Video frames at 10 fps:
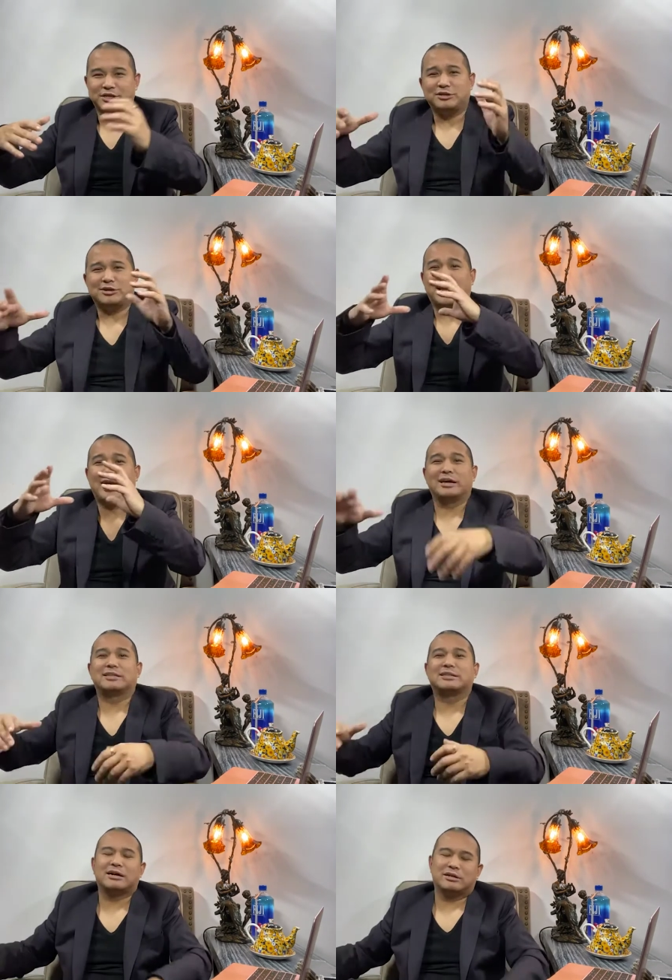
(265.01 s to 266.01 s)
小小开一个
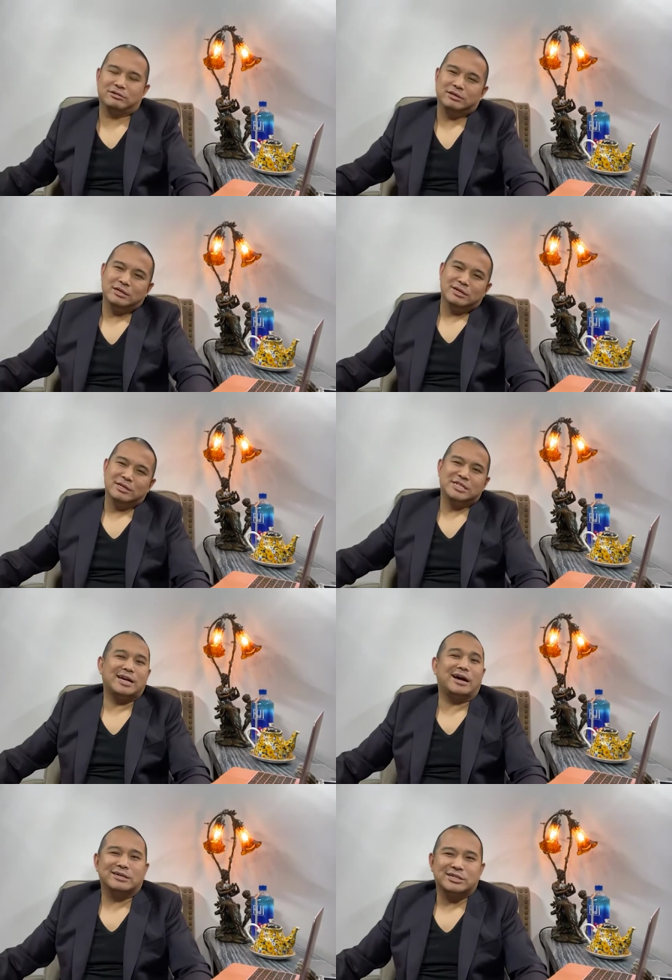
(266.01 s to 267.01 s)
档口，
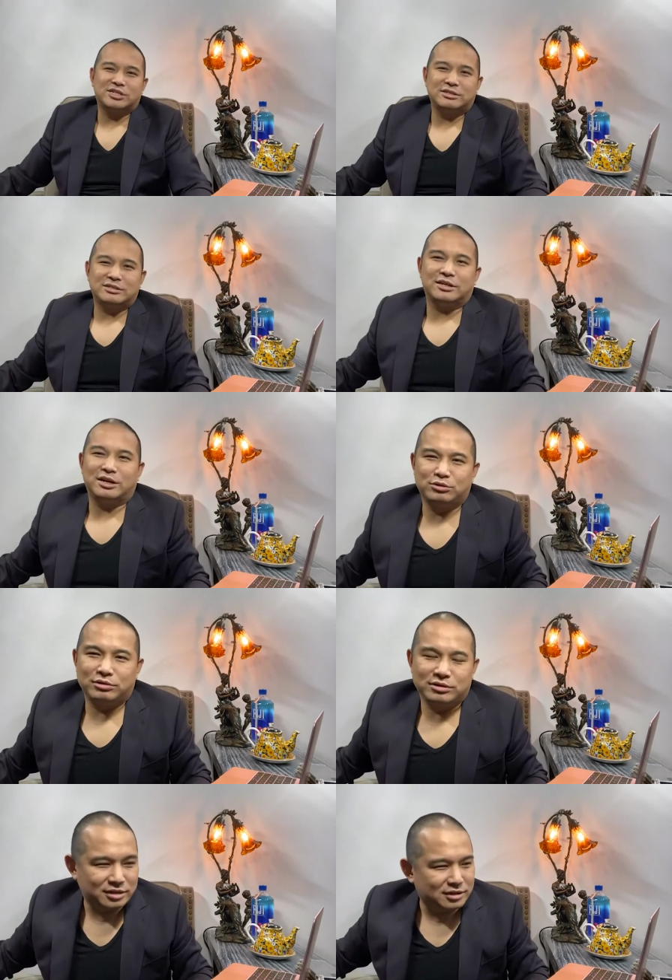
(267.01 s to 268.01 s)
尝试着啊
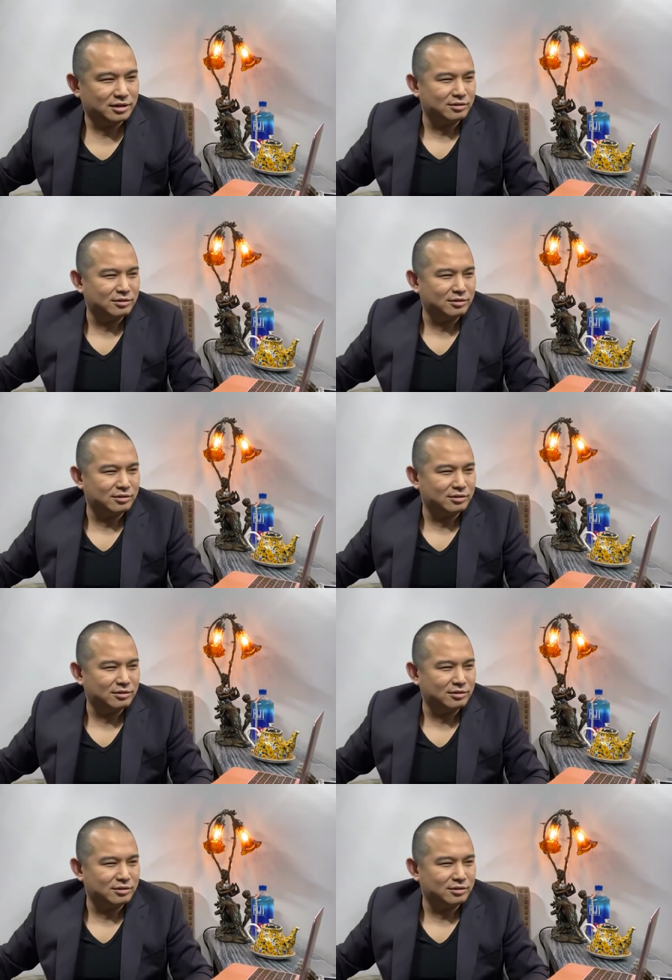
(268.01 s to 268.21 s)
做这个。